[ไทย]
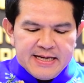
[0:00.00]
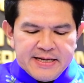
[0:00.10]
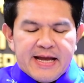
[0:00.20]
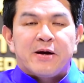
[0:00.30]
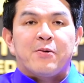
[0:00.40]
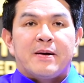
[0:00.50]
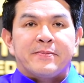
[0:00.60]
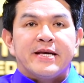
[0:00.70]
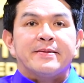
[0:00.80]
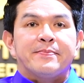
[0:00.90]
แนวความ
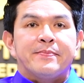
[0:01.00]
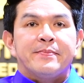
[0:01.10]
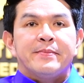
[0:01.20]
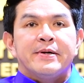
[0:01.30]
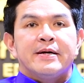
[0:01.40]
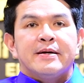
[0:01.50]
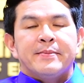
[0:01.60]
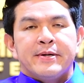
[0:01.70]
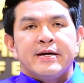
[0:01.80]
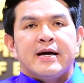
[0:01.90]
คิด
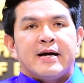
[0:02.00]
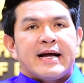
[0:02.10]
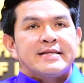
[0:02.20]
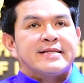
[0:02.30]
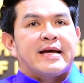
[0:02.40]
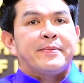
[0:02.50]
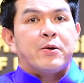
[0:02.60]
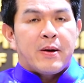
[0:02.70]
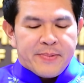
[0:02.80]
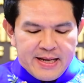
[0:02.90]
เพื่อการศึกษาเพื่
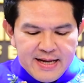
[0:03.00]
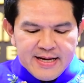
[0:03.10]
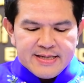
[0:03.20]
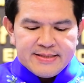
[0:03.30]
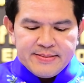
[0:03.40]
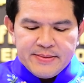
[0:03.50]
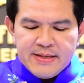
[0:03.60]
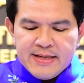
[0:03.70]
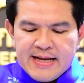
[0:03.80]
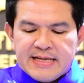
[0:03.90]
อความเป็นเลิศ
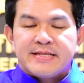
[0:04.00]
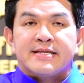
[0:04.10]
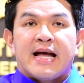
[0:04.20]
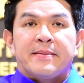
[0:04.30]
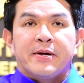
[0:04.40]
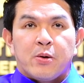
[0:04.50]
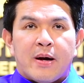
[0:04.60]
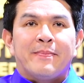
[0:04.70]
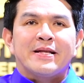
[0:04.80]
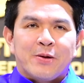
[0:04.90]
การศึกษาเพื่อค
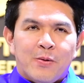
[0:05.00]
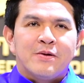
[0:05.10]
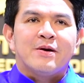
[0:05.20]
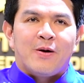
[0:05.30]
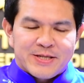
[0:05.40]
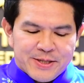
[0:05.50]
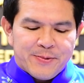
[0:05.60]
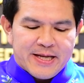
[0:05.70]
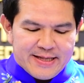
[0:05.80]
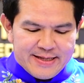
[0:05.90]
วามมั่นคงของชี
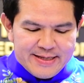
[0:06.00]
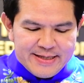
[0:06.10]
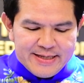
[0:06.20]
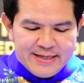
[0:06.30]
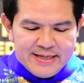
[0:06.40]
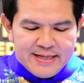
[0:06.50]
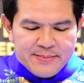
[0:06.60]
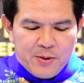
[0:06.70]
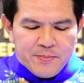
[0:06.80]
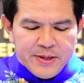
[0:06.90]
วิต
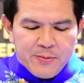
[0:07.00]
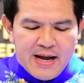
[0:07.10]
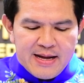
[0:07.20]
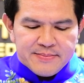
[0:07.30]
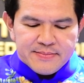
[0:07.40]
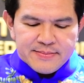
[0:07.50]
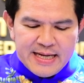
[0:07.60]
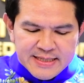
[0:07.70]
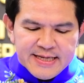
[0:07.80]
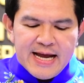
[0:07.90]
ผมมีความ
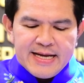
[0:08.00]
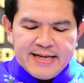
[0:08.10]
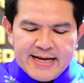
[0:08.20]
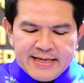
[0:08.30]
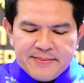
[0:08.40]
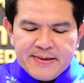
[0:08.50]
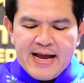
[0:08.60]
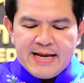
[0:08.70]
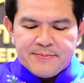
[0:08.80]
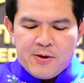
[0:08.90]
ตั้งใจในการทำ
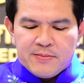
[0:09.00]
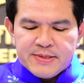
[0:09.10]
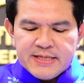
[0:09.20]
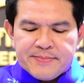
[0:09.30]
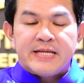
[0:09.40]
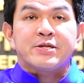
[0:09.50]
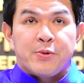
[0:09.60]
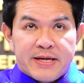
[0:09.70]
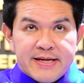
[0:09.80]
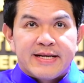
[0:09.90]
งาน พร้อมที่จะเป็น
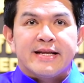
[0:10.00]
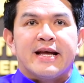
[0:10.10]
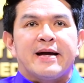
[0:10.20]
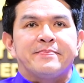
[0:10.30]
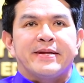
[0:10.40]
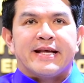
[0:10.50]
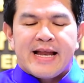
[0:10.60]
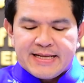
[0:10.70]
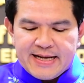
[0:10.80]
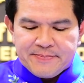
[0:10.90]
ส่วนหนึ่งครับ ใน
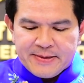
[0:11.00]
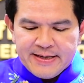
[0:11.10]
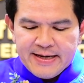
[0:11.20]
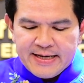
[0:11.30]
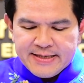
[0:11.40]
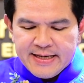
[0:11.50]
การขับเคลื่อน